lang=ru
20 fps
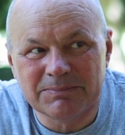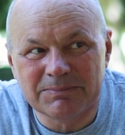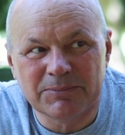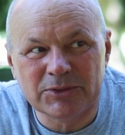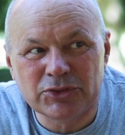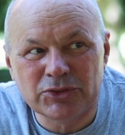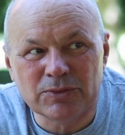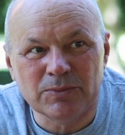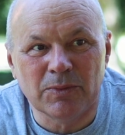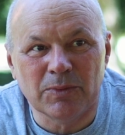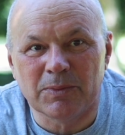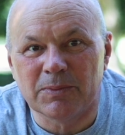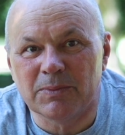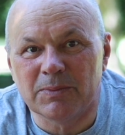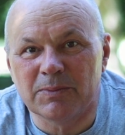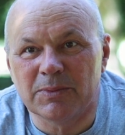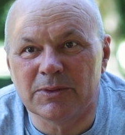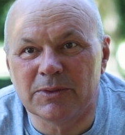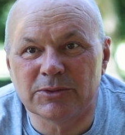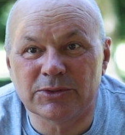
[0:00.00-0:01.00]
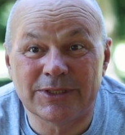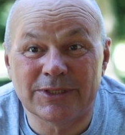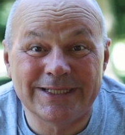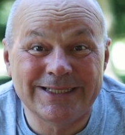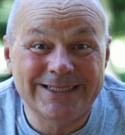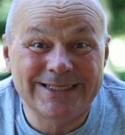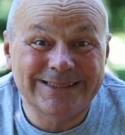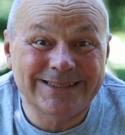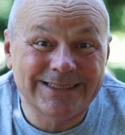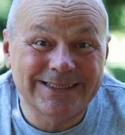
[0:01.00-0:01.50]
Почему? Потому что
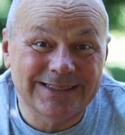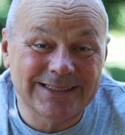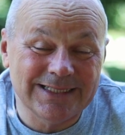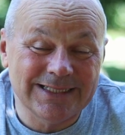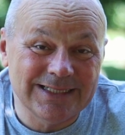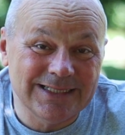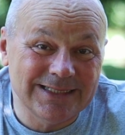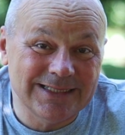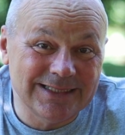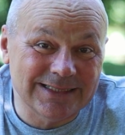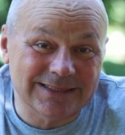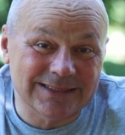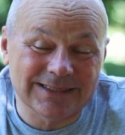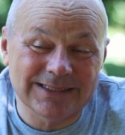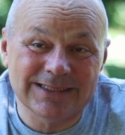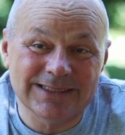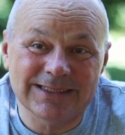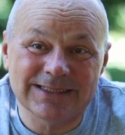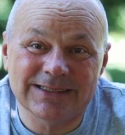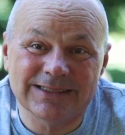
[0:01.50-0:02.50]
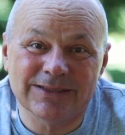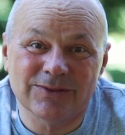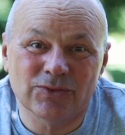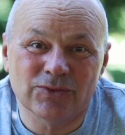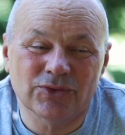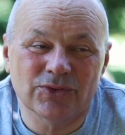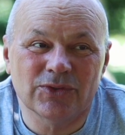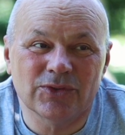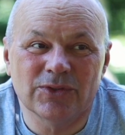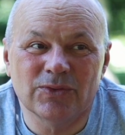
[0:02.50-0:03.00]
если ты не держишься за
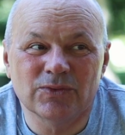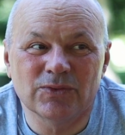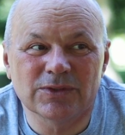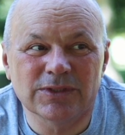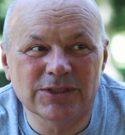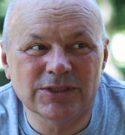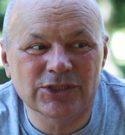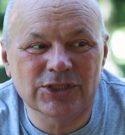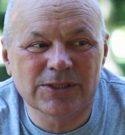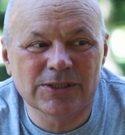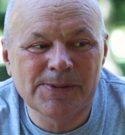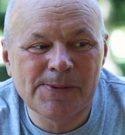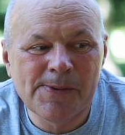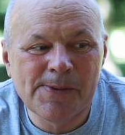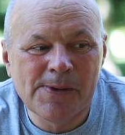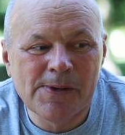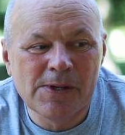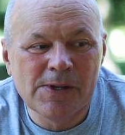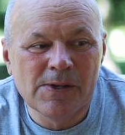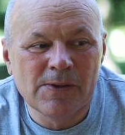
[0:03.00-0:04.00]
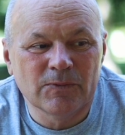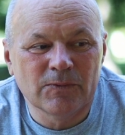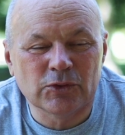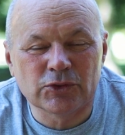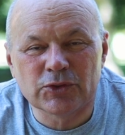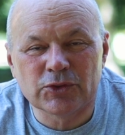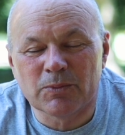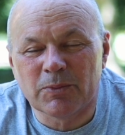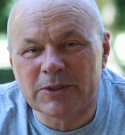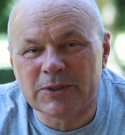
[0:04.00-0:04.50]
то, что ты услышал, то,
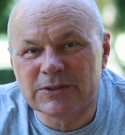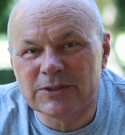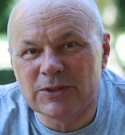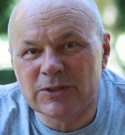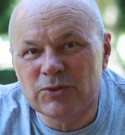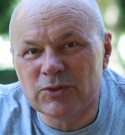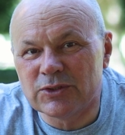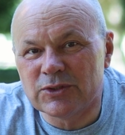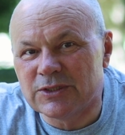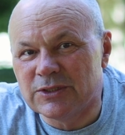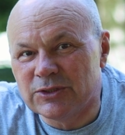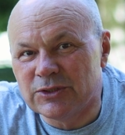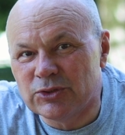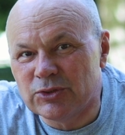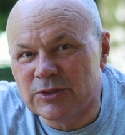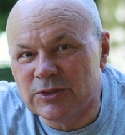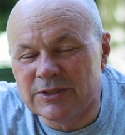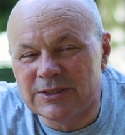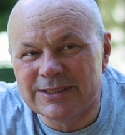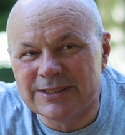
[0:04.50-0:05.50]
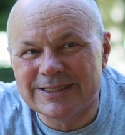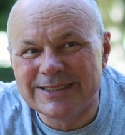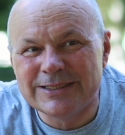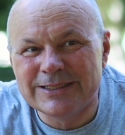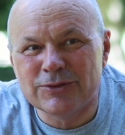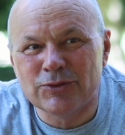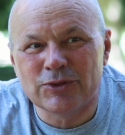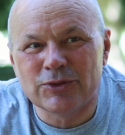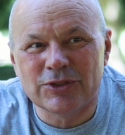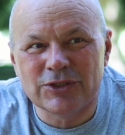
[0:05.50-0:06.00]
что произойдет,
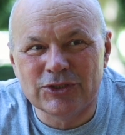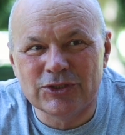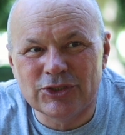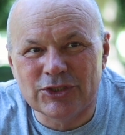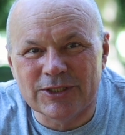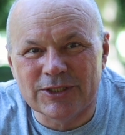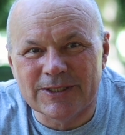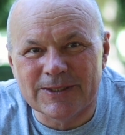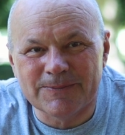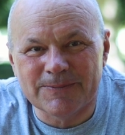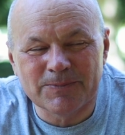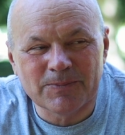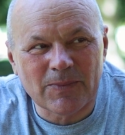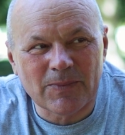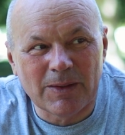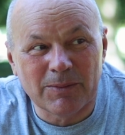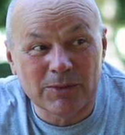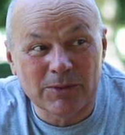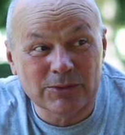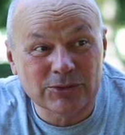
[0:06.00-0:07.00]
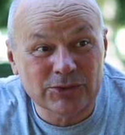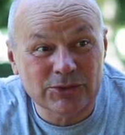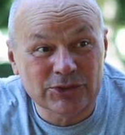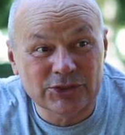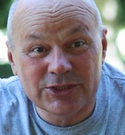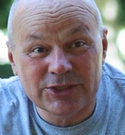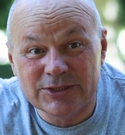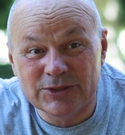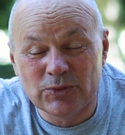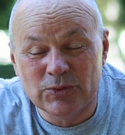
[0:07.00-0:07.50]
снесет течение. Потому что
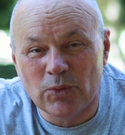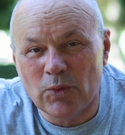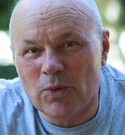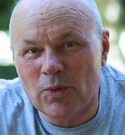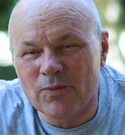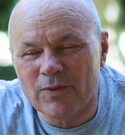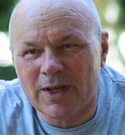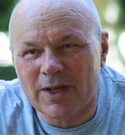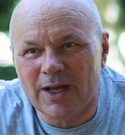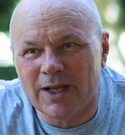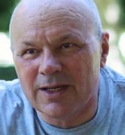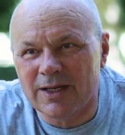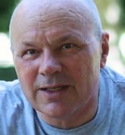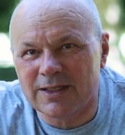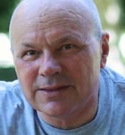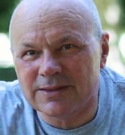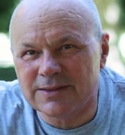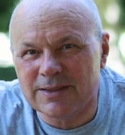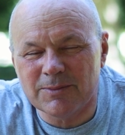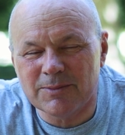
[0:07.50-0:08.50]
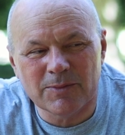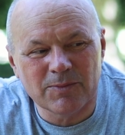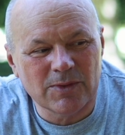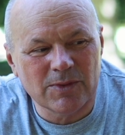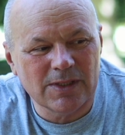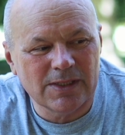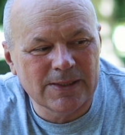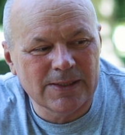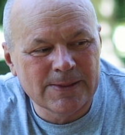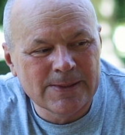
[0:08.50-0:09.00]
жизнь духовная, она на самом
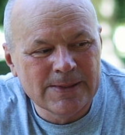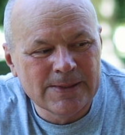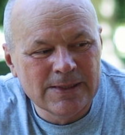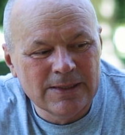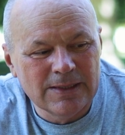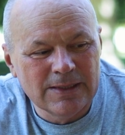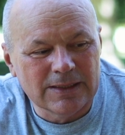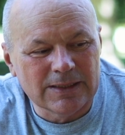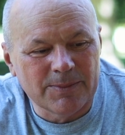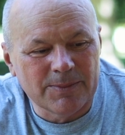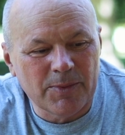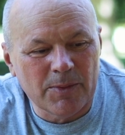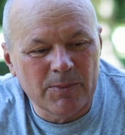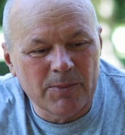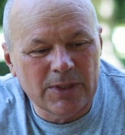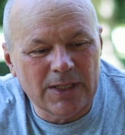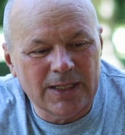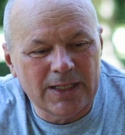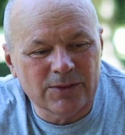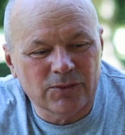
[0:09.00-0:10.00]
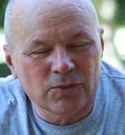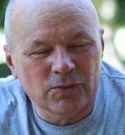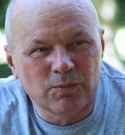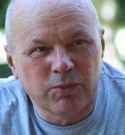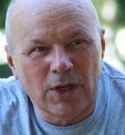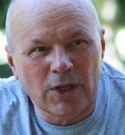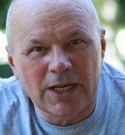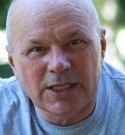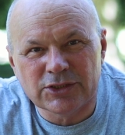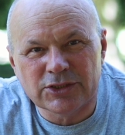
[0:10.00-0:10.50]
деле напоминает тот
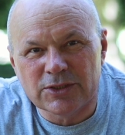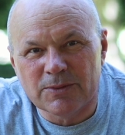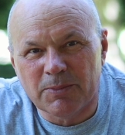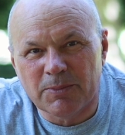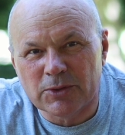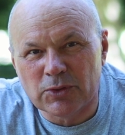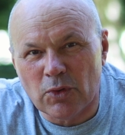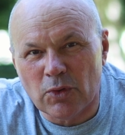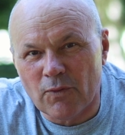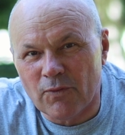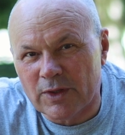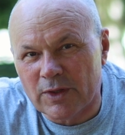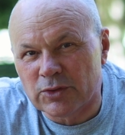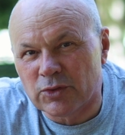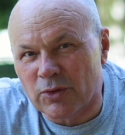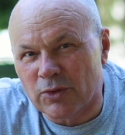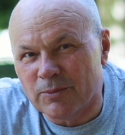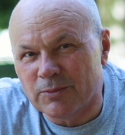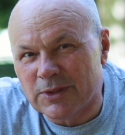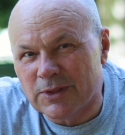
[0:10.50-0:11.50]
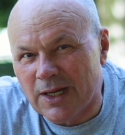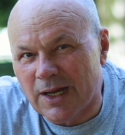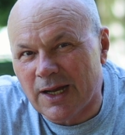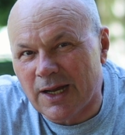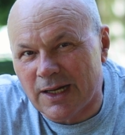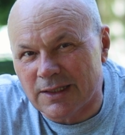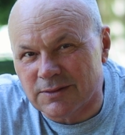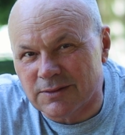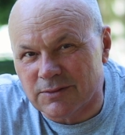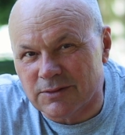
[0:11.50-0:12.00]
бурлящий поток, в котором ты
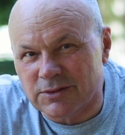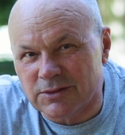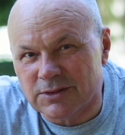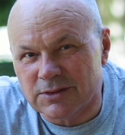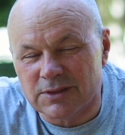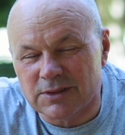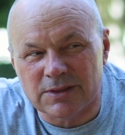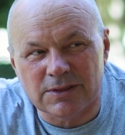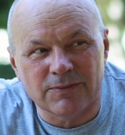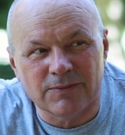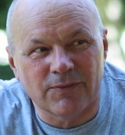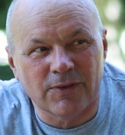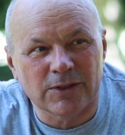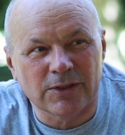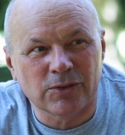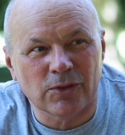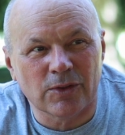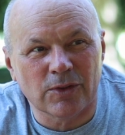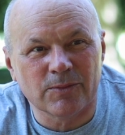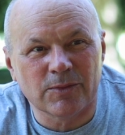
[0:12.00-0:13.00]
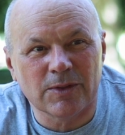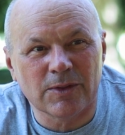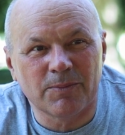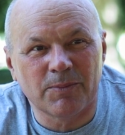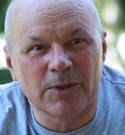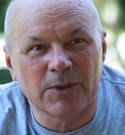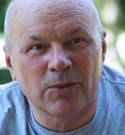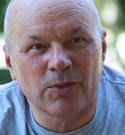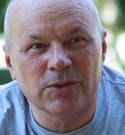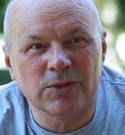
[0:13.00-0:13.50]
оказываешься, и в котором тебе
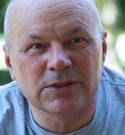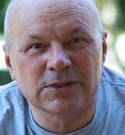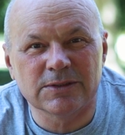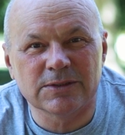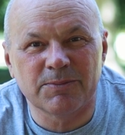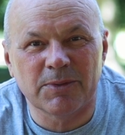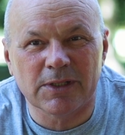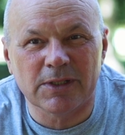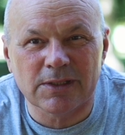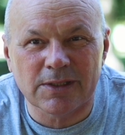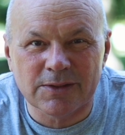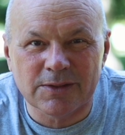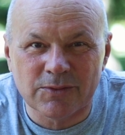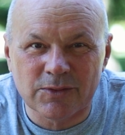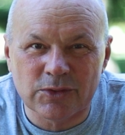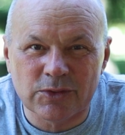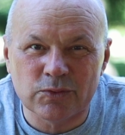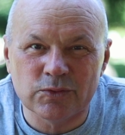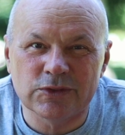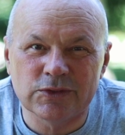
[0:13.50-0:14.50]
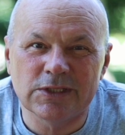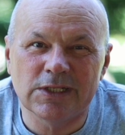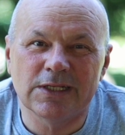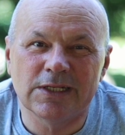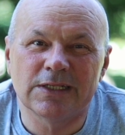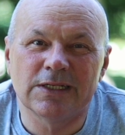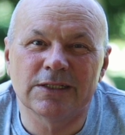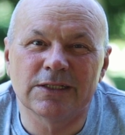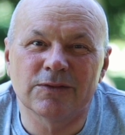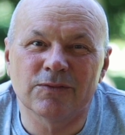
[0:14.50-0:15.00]
приходится прикладывать
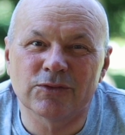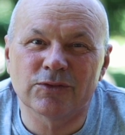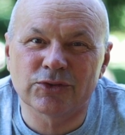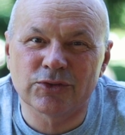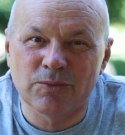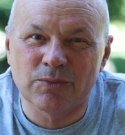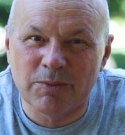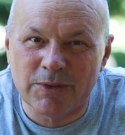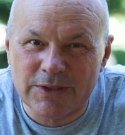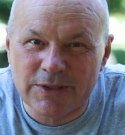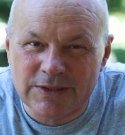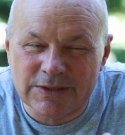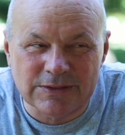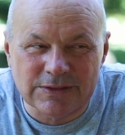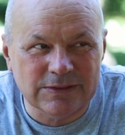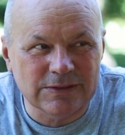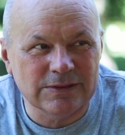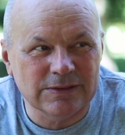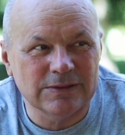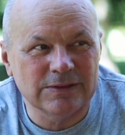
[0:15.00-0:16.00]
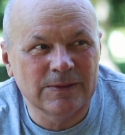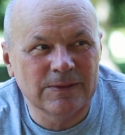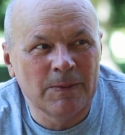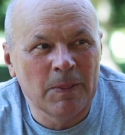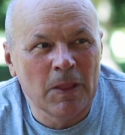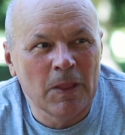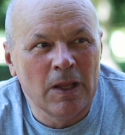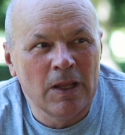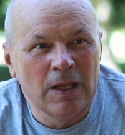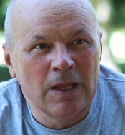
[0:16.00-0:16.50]
усилия для того, чтобы идти.
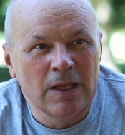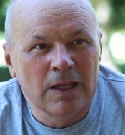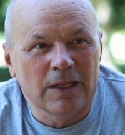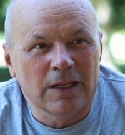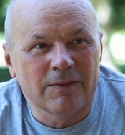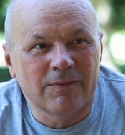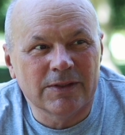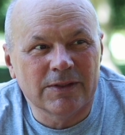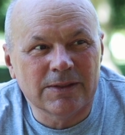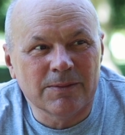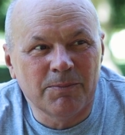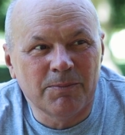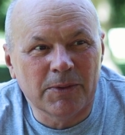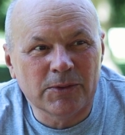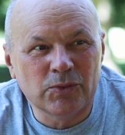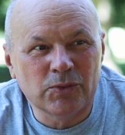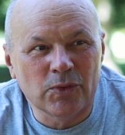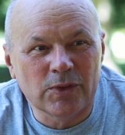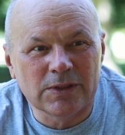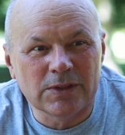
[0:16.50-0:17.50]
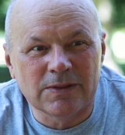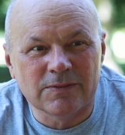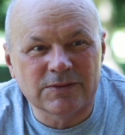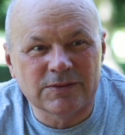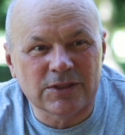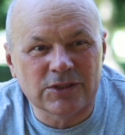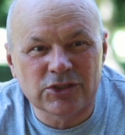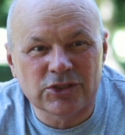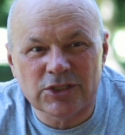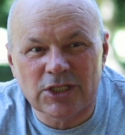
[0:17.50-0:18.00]
И в этом потоке ты
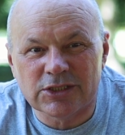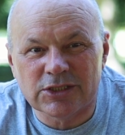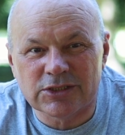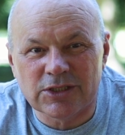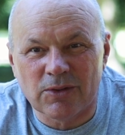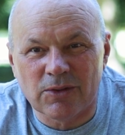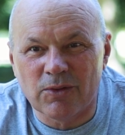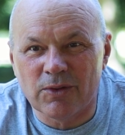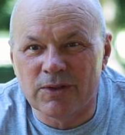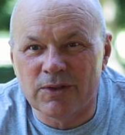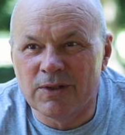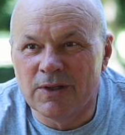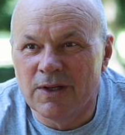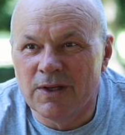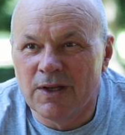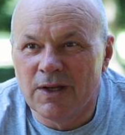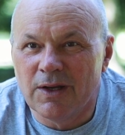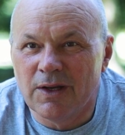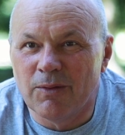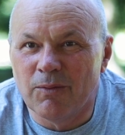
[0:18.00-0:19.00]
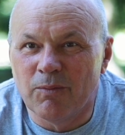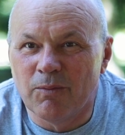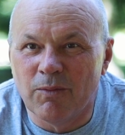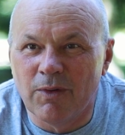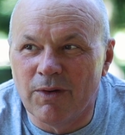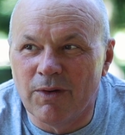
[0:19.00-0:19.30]
встречаешь такой э,